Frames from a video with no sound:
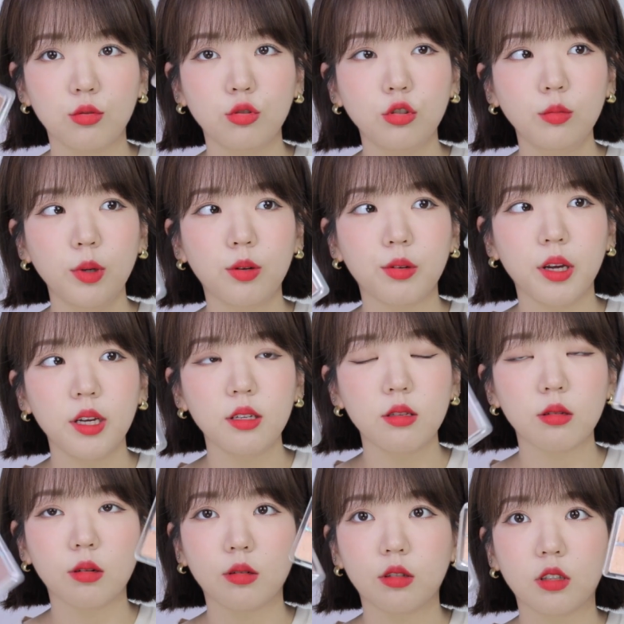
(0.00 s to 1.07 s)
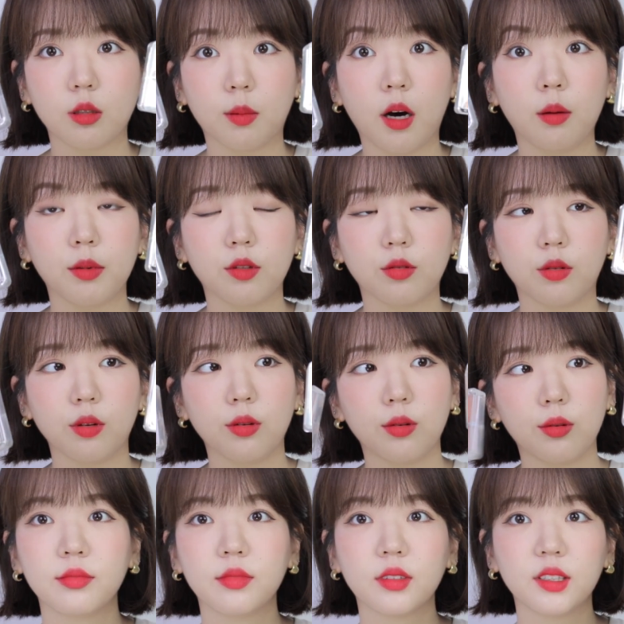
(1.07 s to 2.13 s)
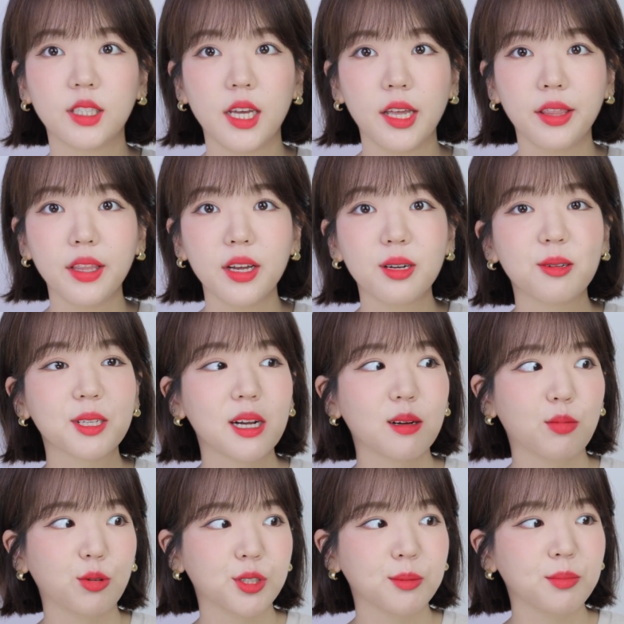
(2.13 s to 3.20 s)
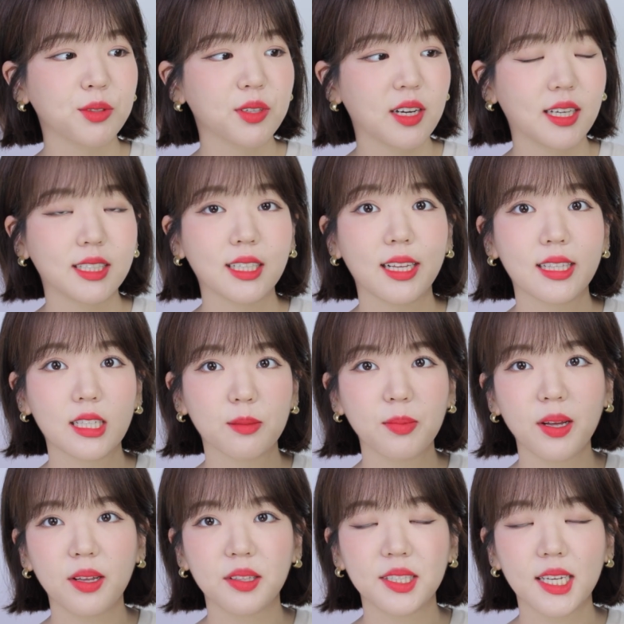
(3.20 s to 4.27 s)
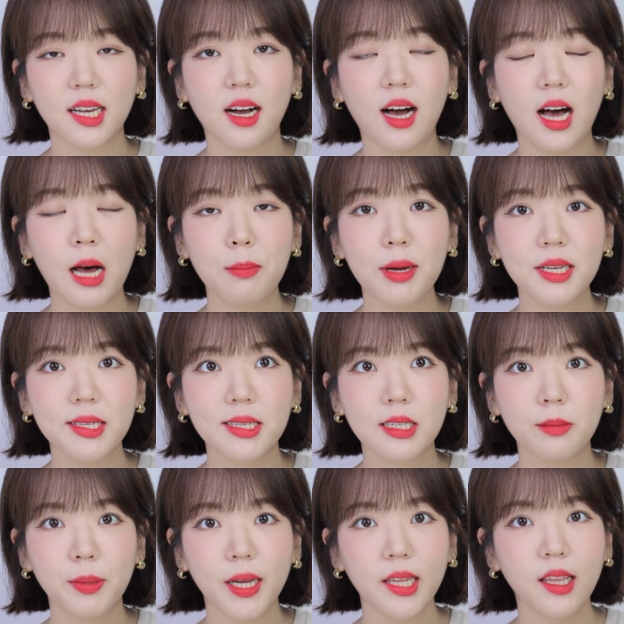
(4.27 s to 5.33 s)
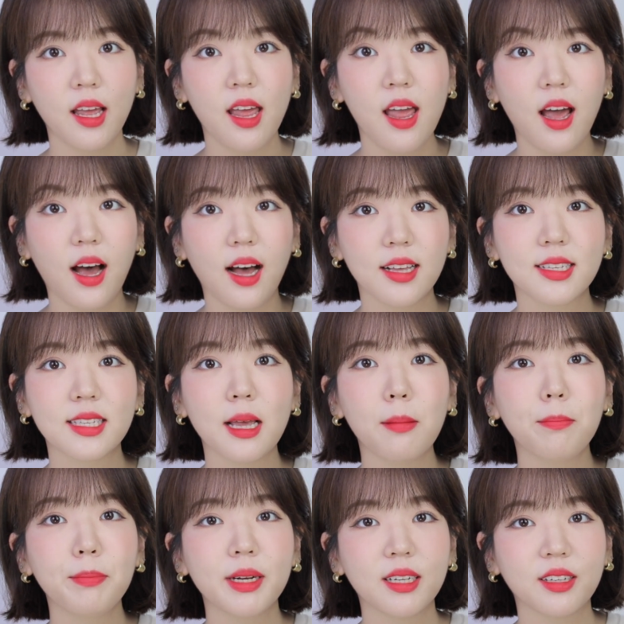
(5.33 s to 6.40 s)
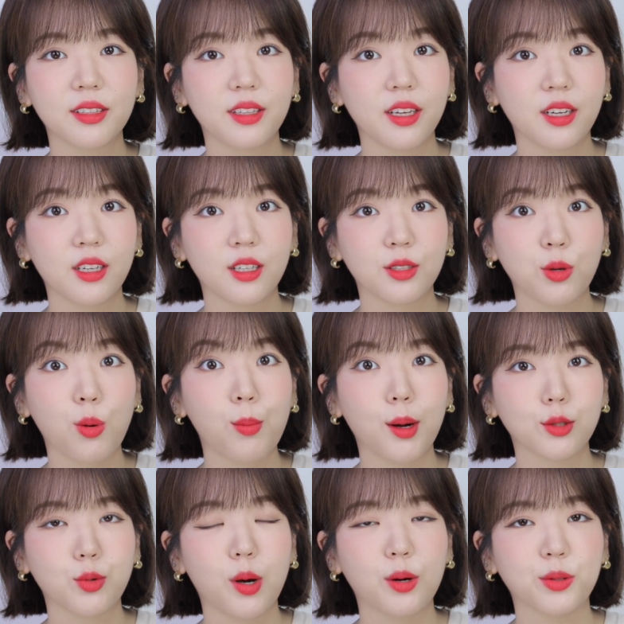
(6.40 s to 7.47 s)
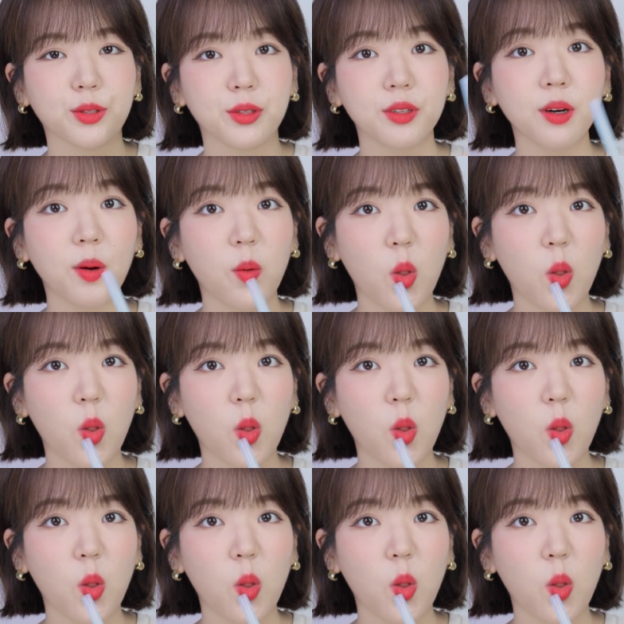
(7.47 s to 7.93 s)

투명 케이스가 진짜 마음에 들어요. 제 옛날 영상을 보신 분들은 아시겠지만 제가 아마스빈 아쌈 밀크티를 정말 좋아하거든요.